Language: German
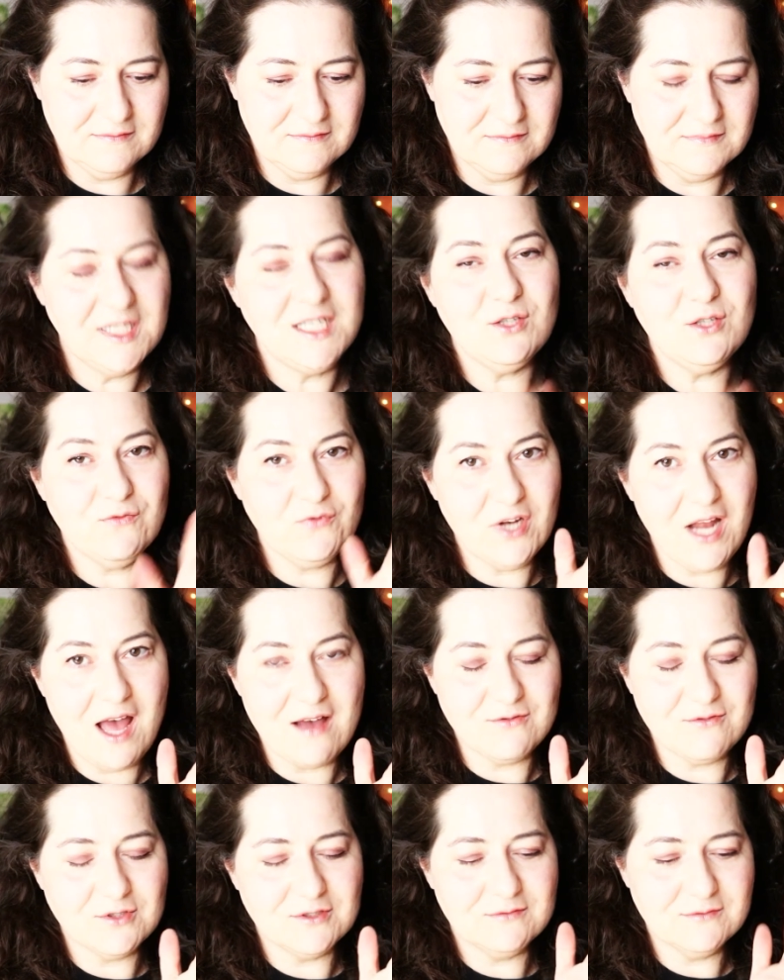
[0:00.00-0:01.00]
Nicht nur von
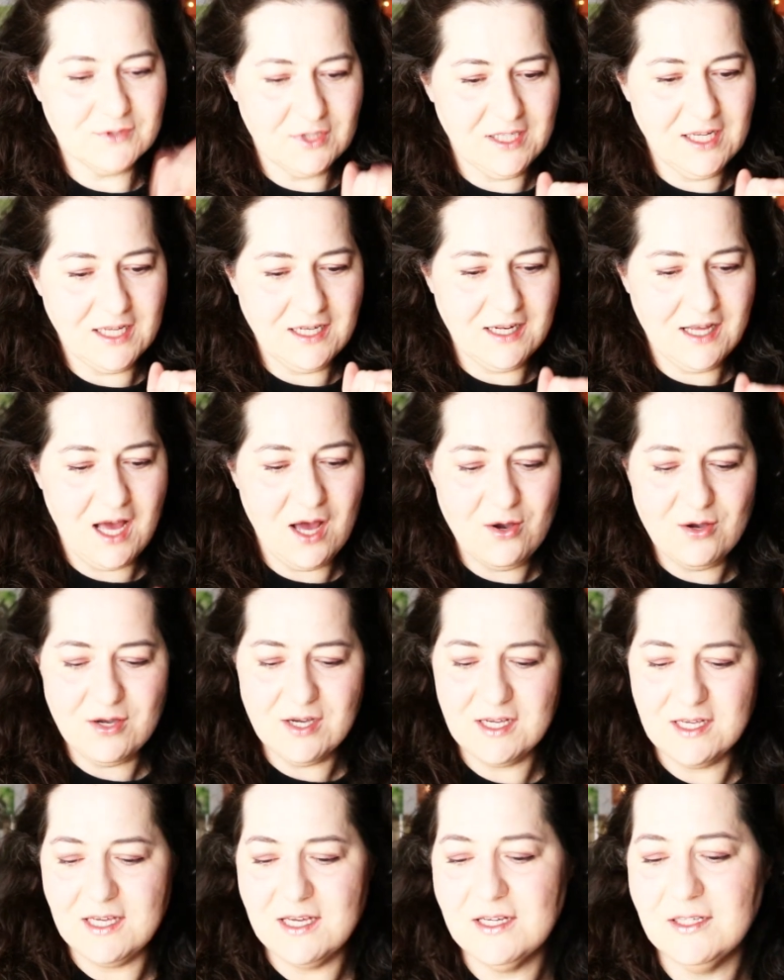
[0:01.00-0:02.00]
Avon, sondern auch
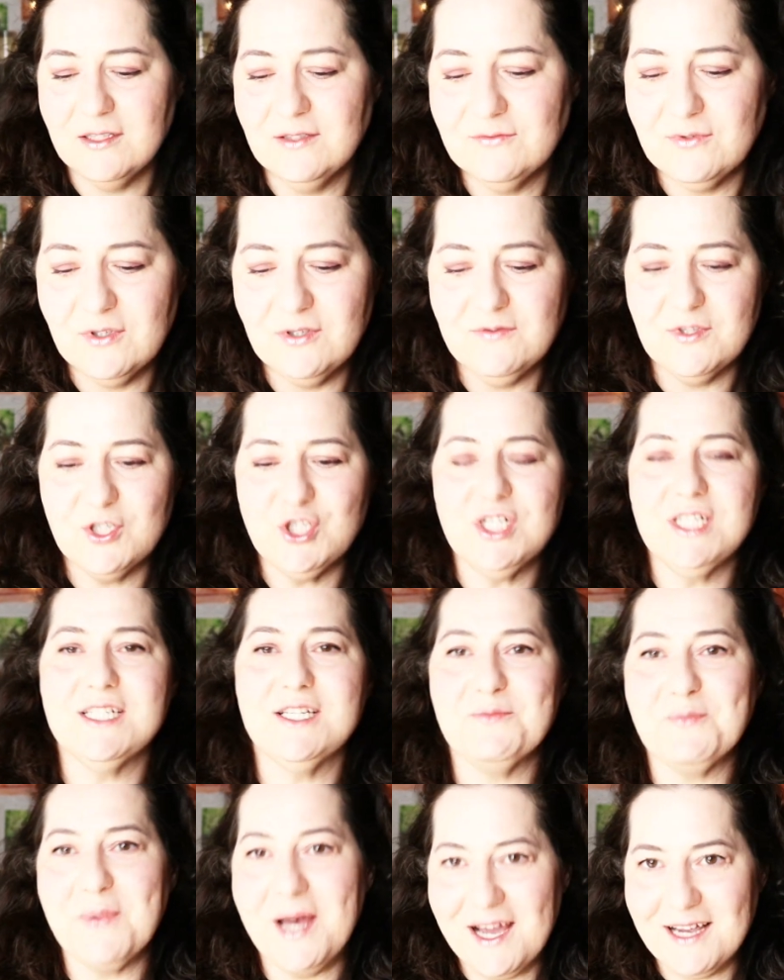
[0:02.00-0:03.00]
hier von
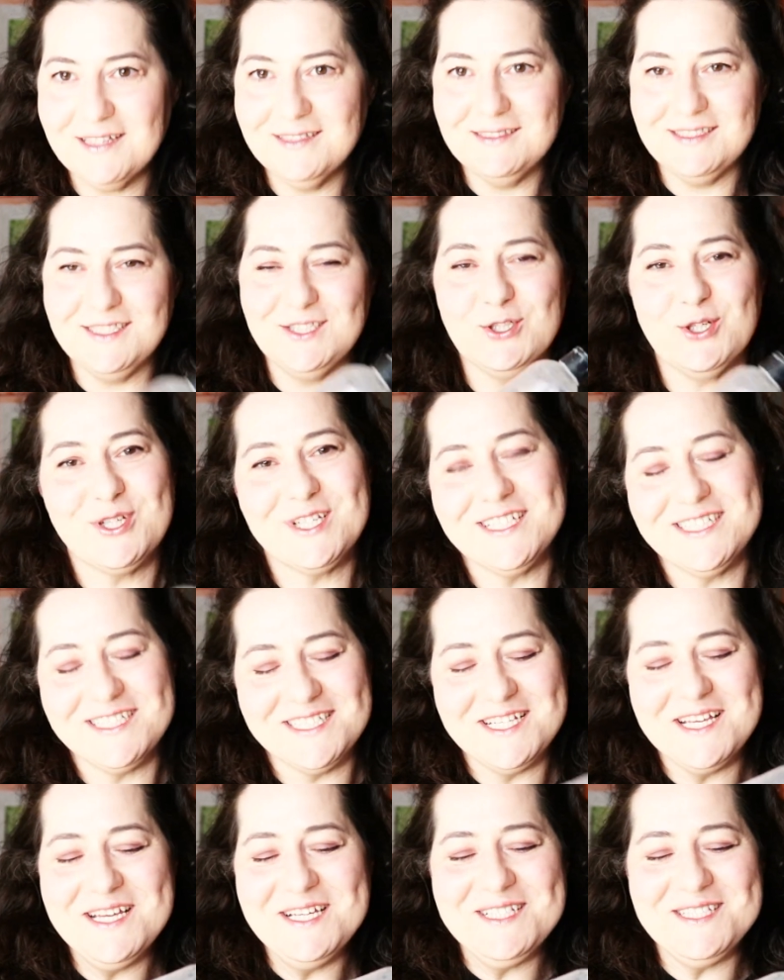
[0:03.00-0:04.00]
verschiedenen Marken, die ich euch jetzt
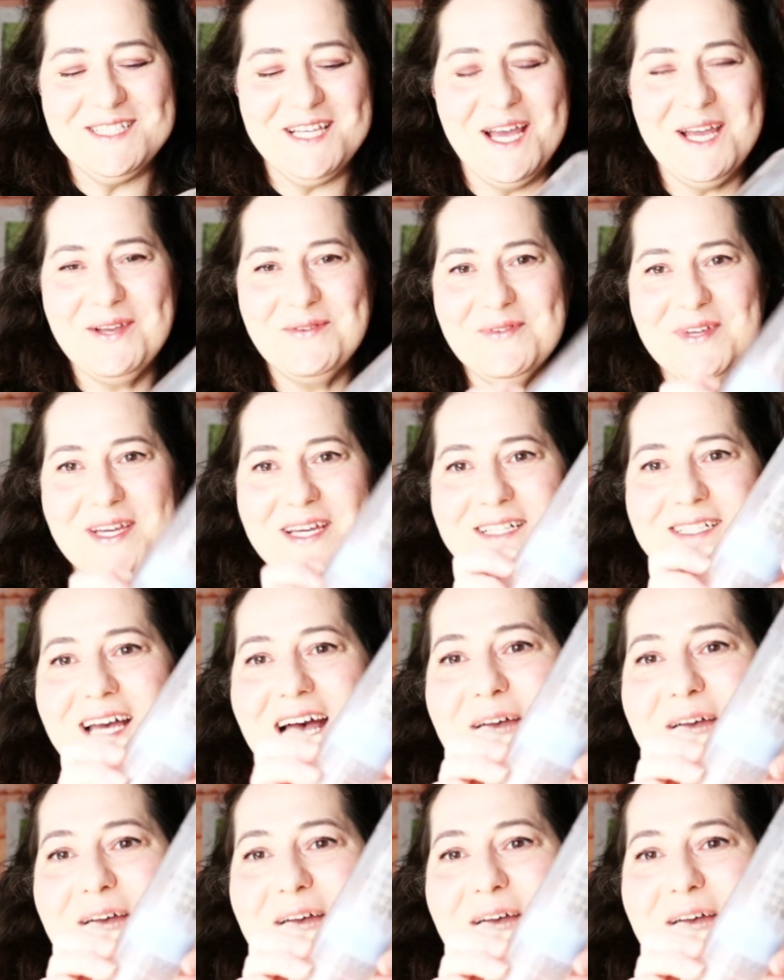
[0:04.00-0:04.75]
zeigen werde.